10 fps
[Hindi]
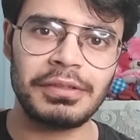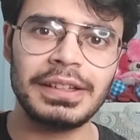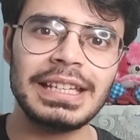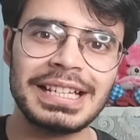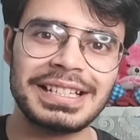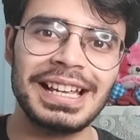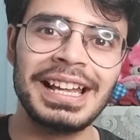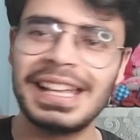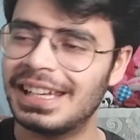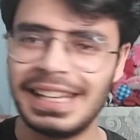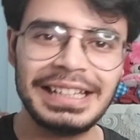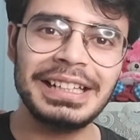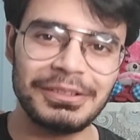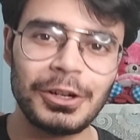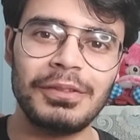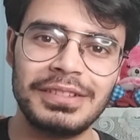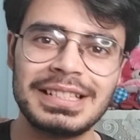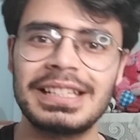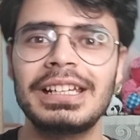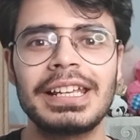रफीनिया लंड है वो
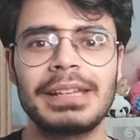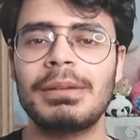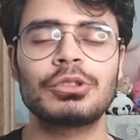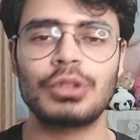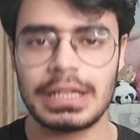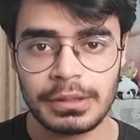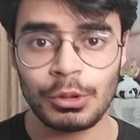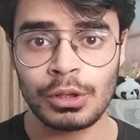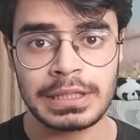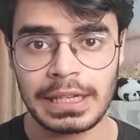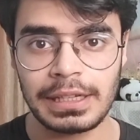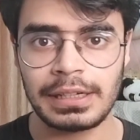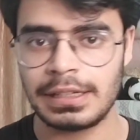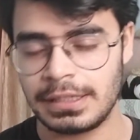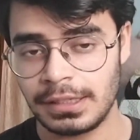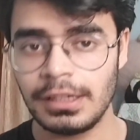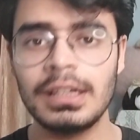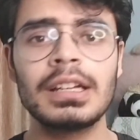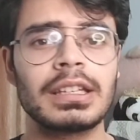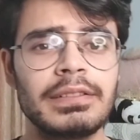ऑब्वियसली लेकिन मैं उसको ऐसे नहीं बोलूँगा सेल करना चाहिए
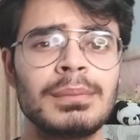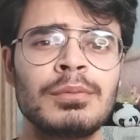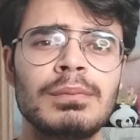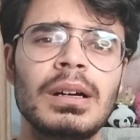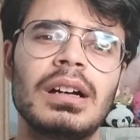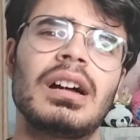गिव हिम